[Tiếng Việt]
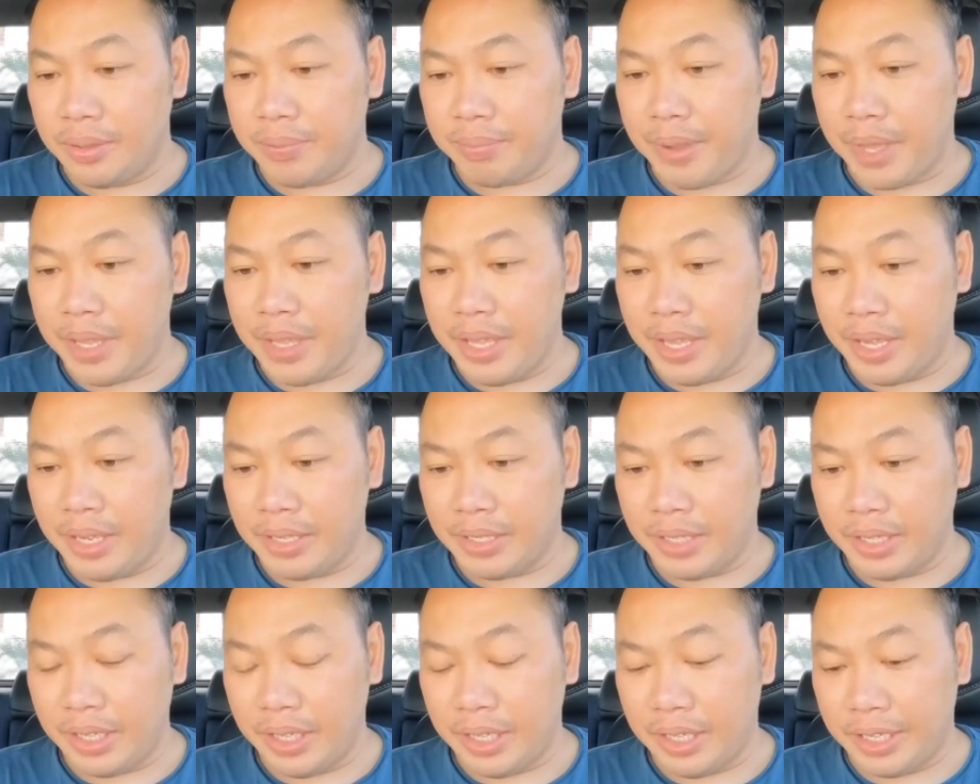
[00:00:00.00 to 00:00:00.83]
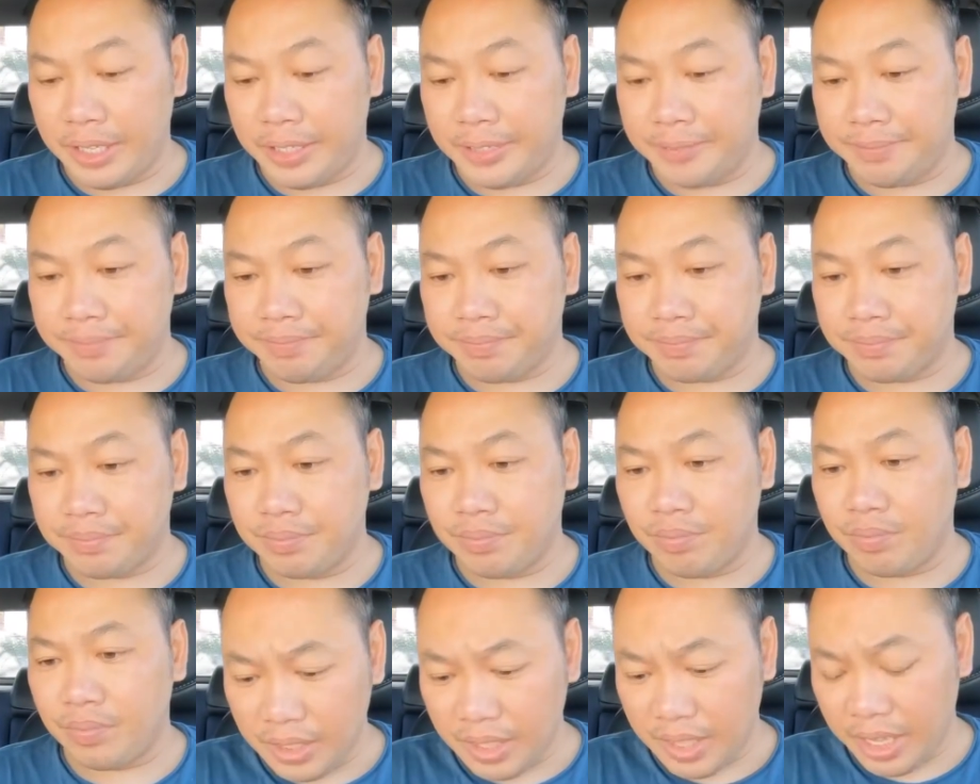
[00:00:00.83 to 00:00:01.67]
bây giờ thì
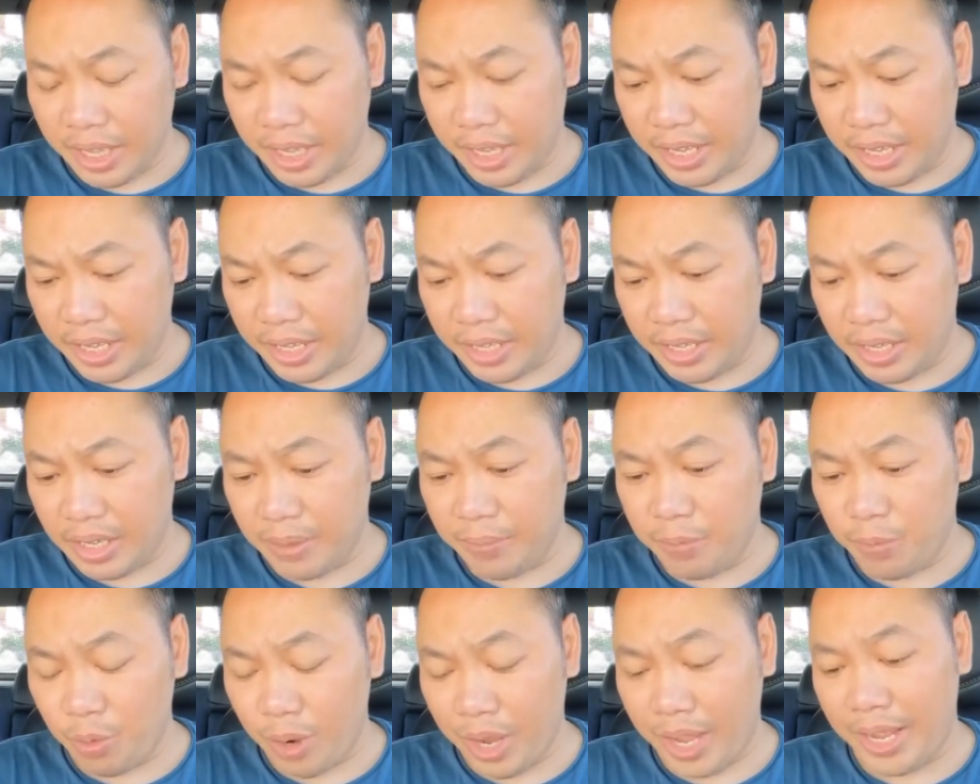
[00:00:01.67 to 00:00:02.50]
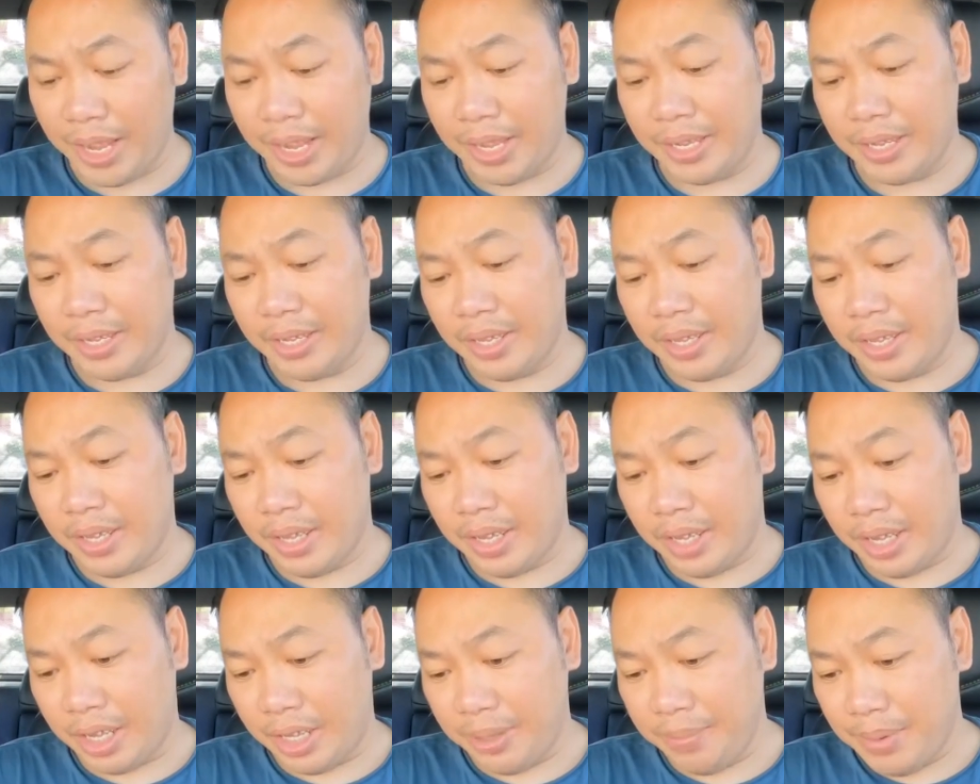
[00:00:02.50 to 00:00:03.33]
ngày hôm qua
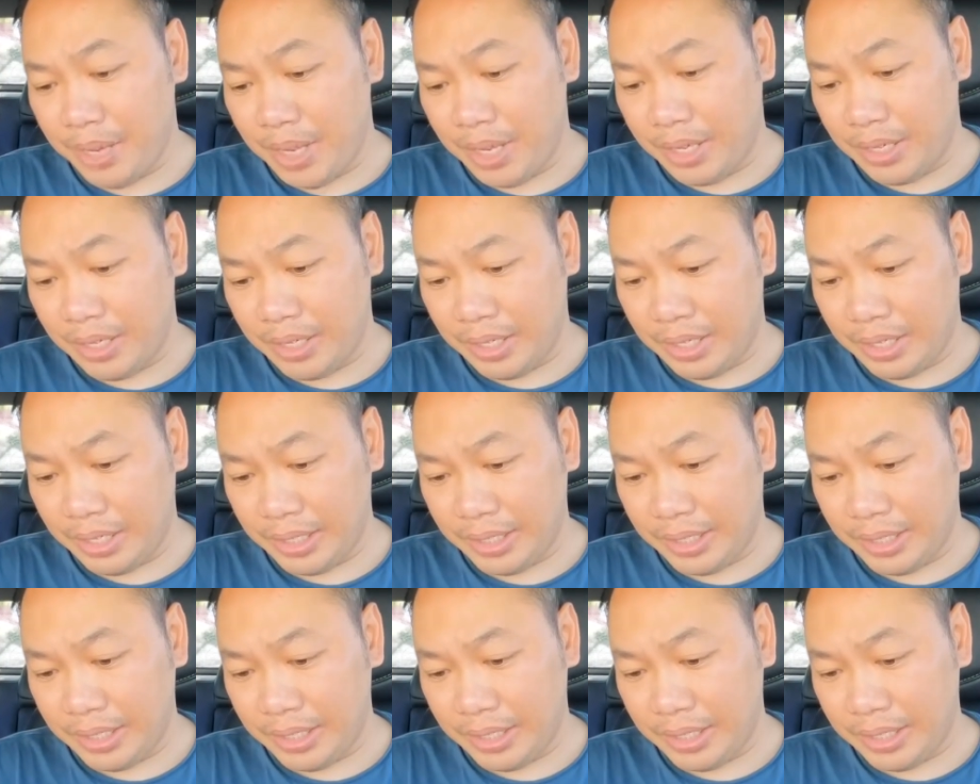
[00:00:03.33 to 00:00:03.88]
ở bên